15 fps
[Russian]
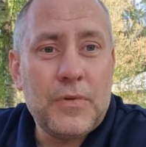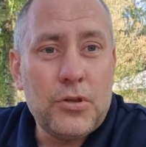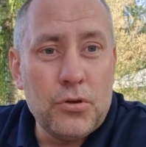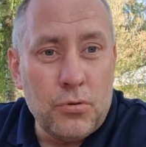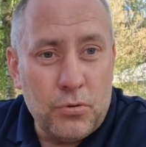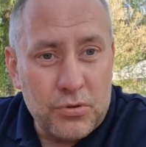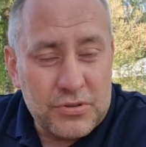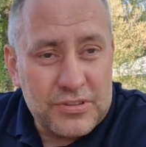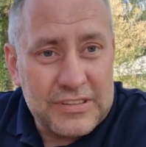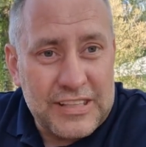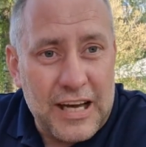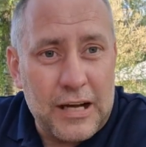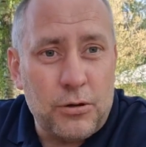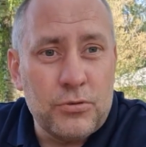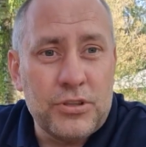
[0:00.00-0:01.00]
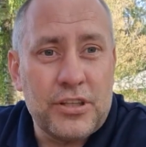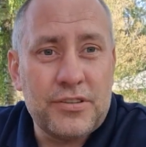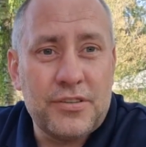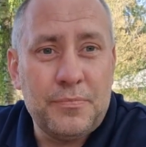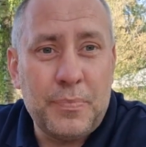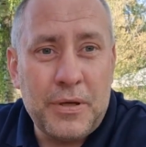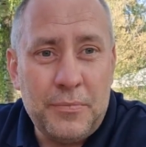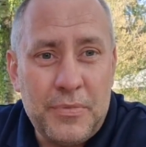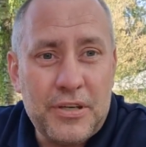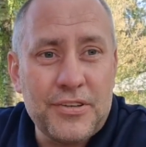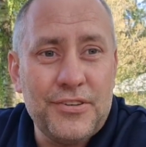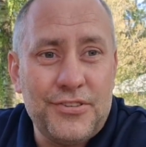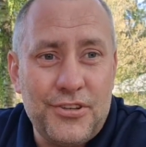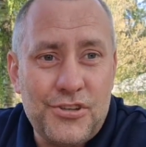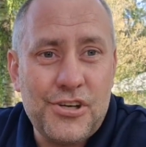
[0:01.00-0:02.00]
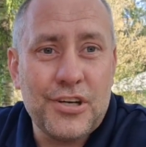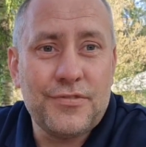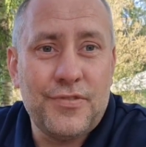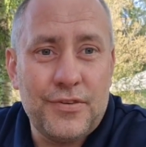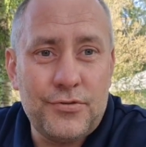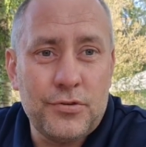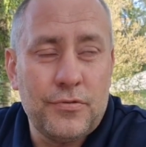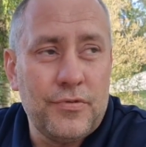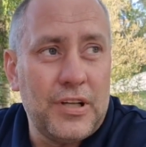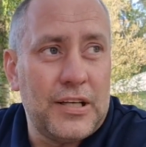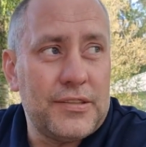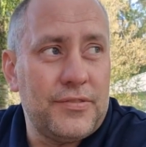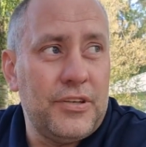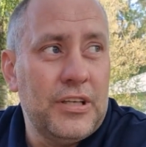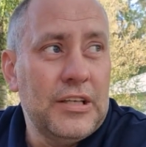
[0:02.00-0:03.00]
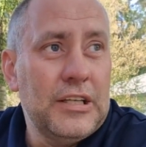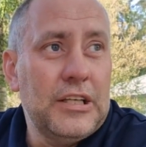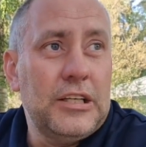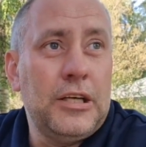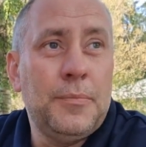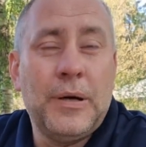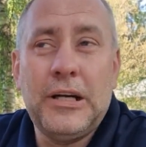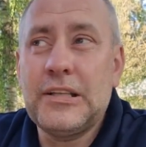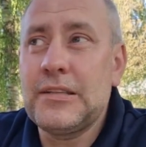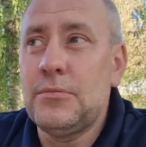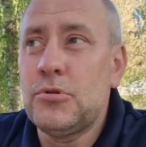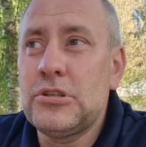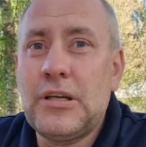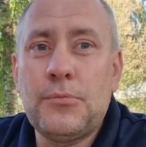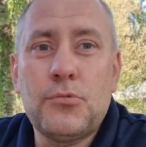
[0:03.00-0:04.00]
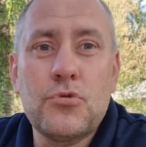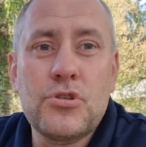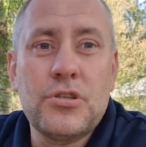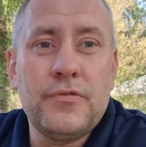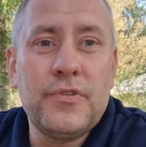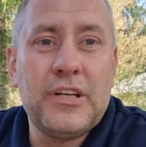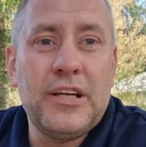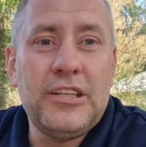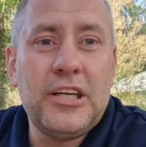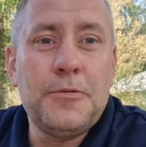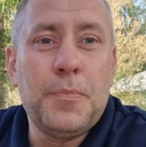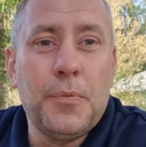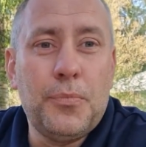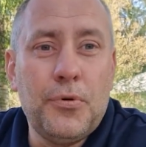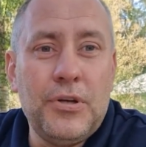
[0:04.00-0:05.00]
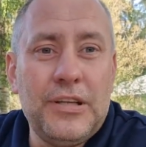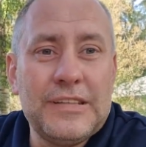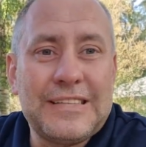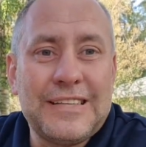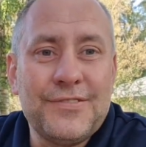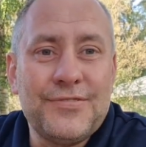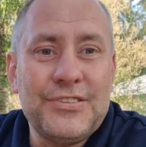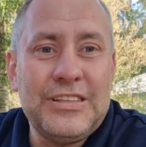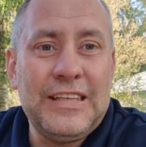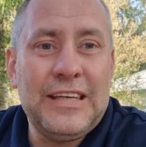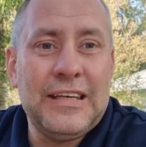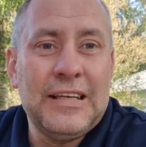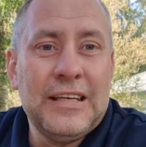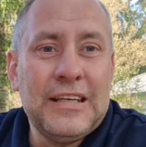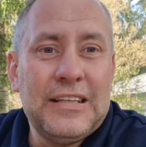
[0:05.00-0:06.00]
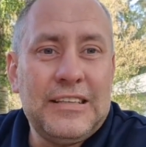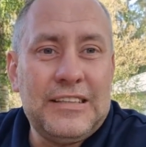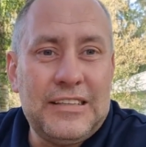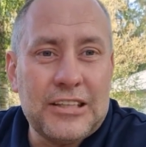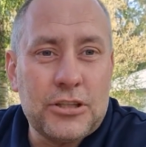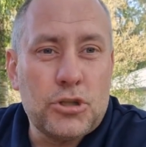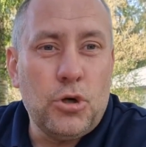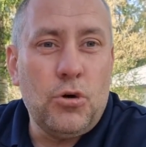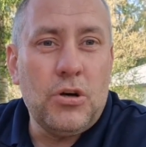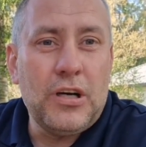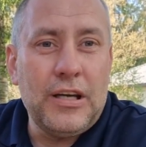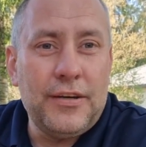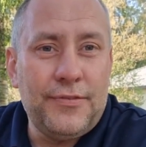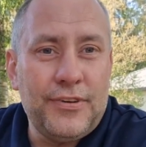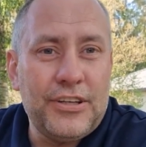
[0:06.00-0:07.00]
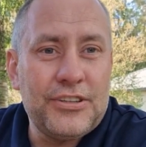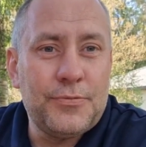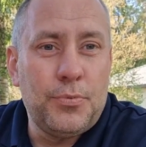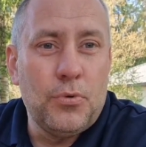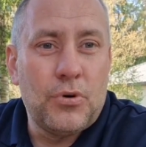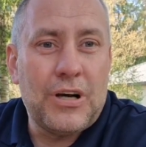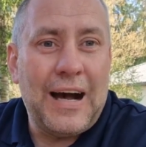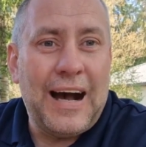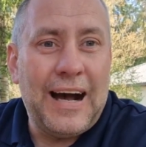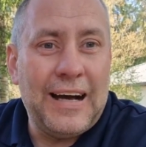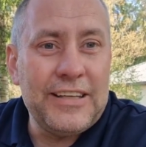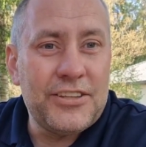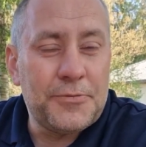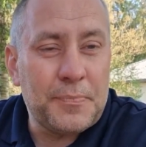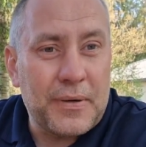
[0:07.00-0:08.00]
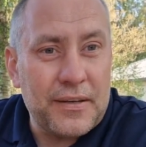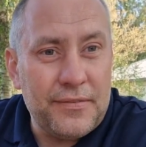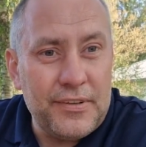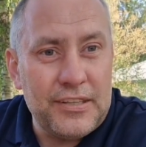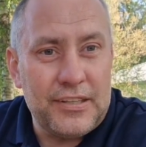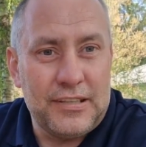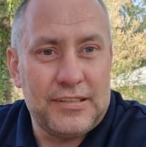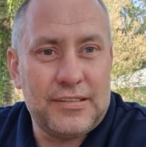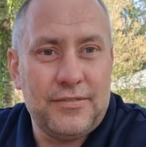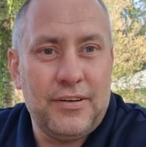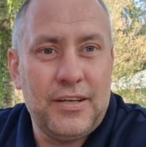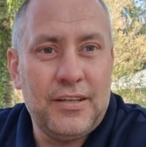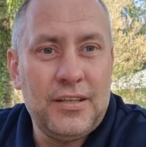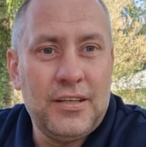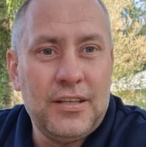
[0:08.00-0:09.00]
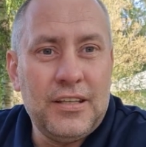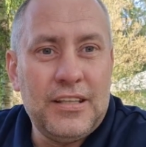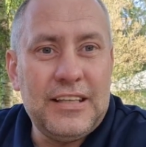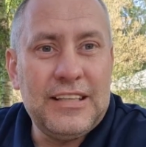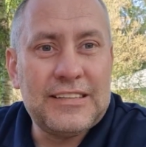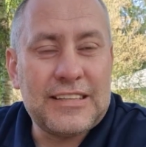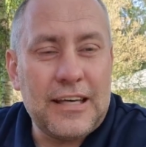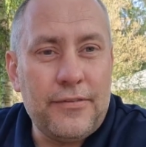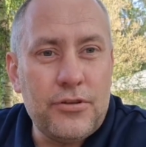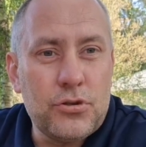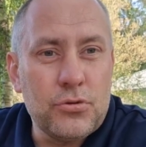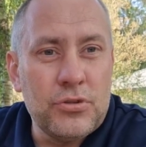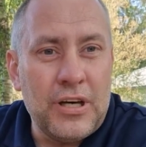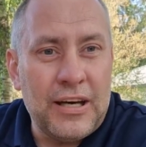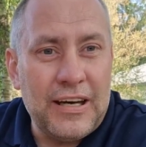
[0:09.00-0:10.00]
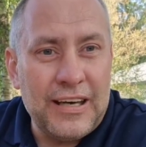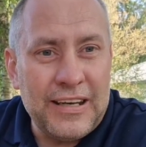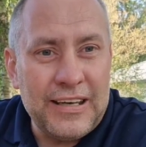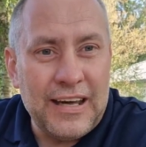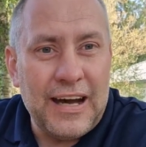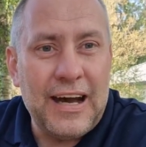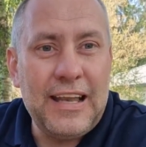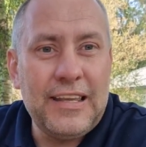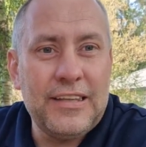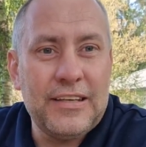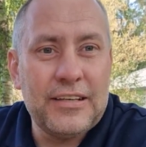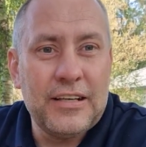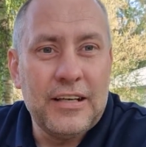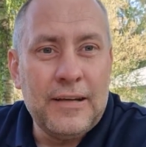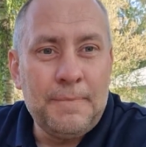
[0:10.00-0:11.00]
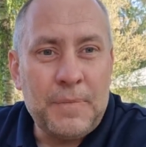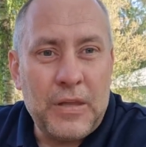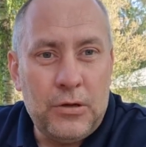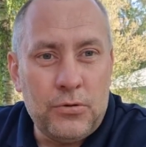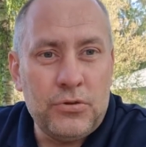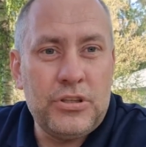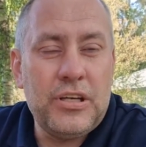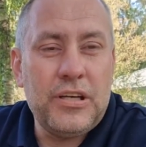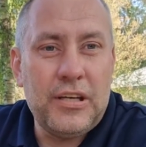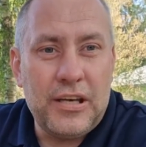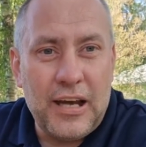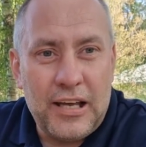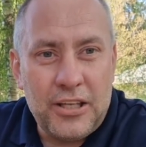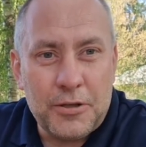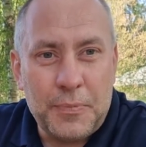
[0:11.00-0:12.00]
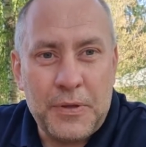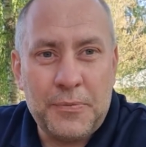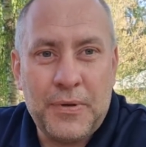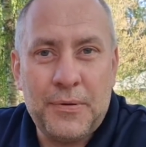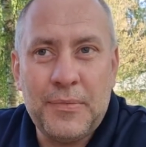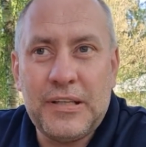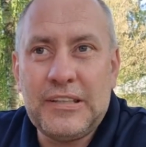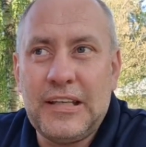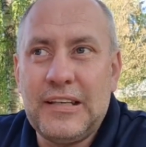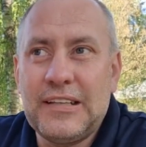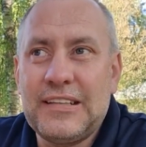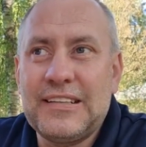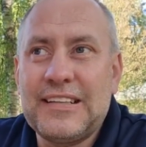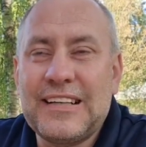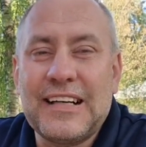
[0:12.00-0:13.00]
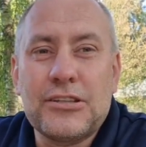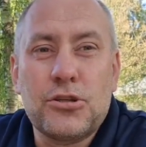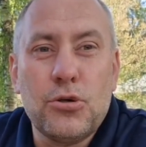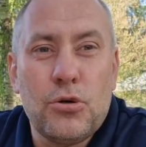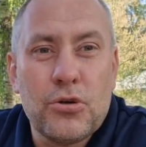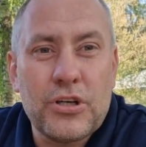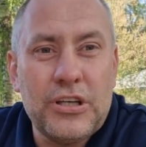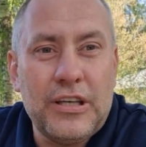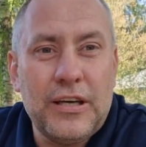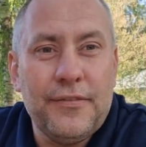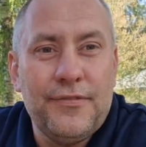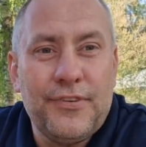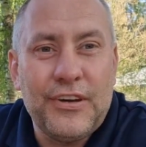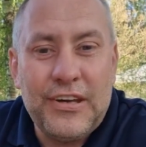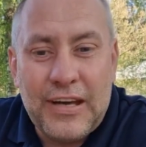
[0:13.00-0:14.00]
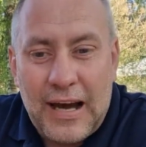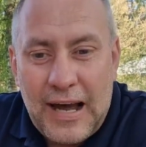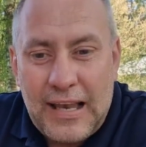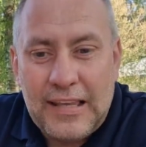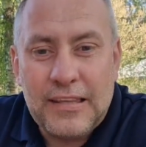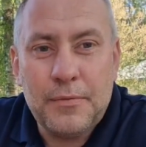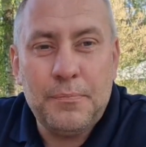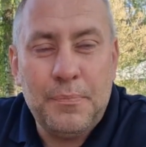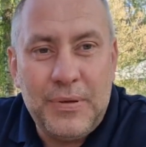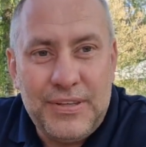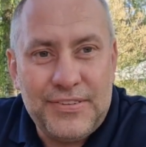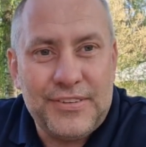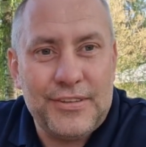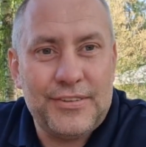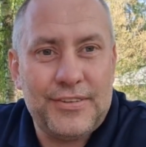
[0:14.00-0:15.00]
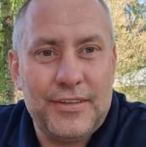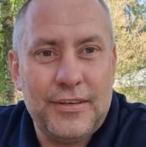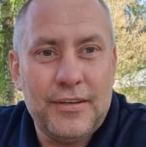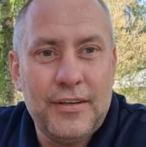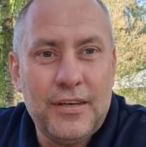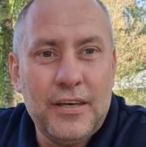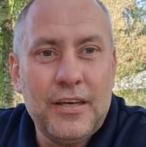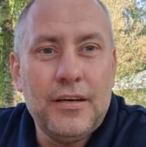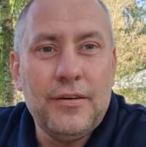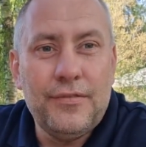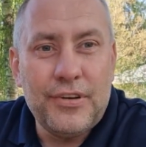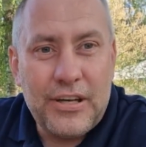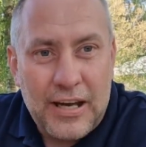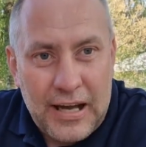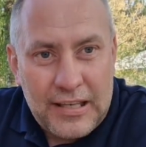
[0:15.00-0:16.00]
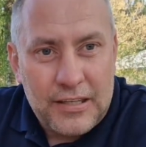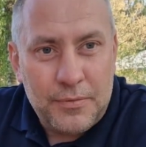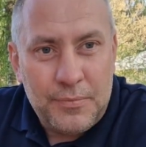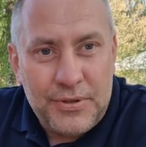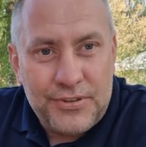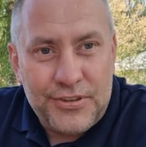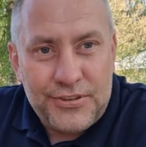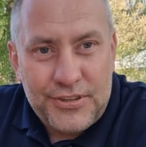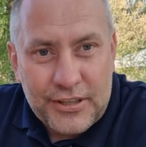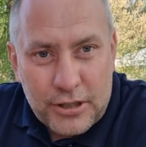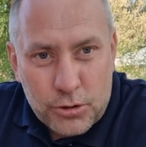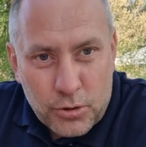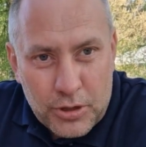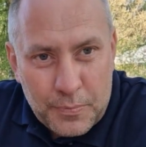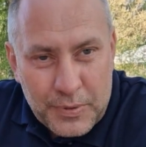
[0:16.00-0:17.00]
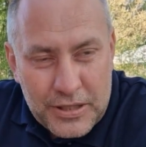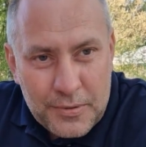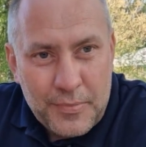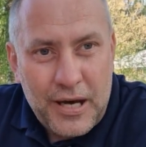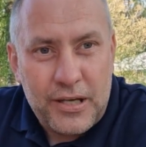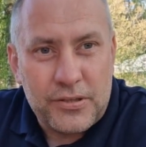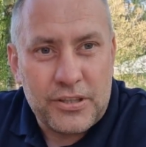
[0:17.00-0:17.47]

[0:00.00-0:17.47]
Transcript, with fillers: Ну, так у нас примерно сейчас во всем Латвии. И поэтому нам нужно выгонять популистов не с ТикТока и Фейсбука, а из правительства. И ставить туда реальных людей, реальных предпринимателей, которые в реальном бизнесе – в реальном бизнесе, который понимает